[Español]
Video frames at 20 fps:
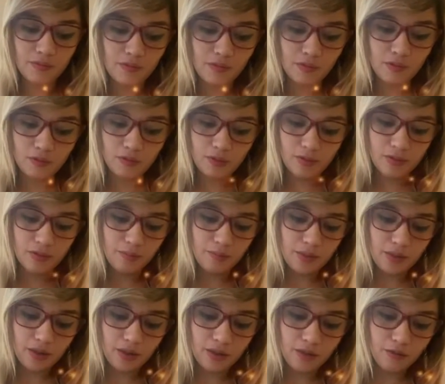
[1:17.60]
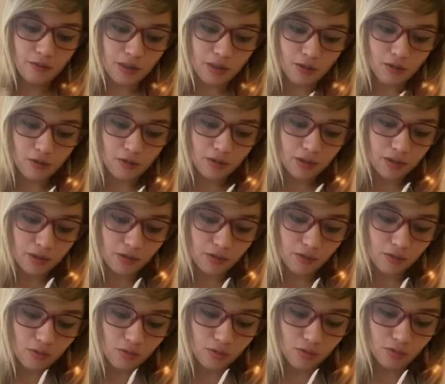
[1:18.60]
Nuevamente voy a cortar
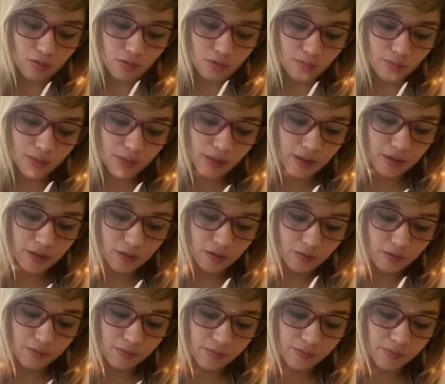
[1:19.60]
otro palito.